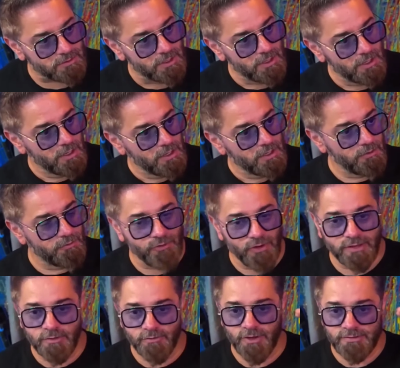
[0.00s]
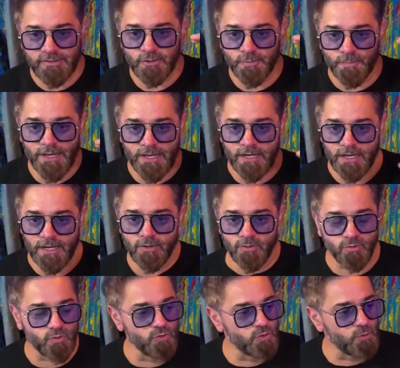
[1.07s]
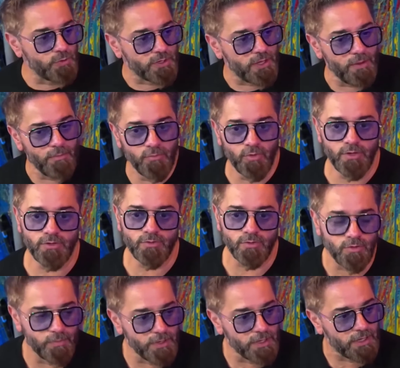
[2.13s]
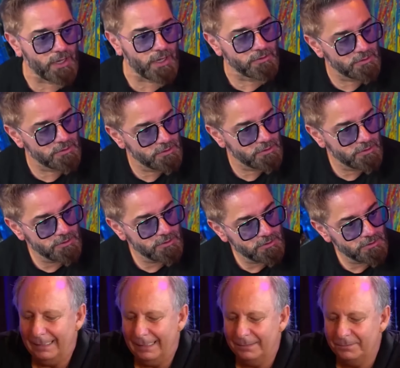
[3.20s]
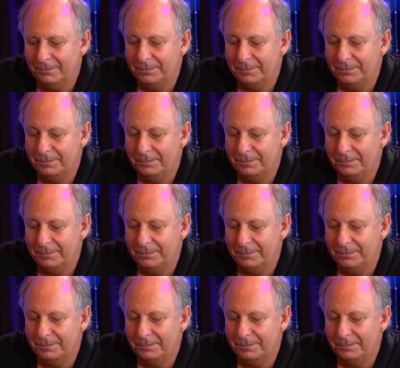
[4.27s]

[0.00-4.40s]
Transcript: Não, tem algumas fazer diferenças. explicando tudo, porque é, é muito é complicado. Tem algumas diferenças.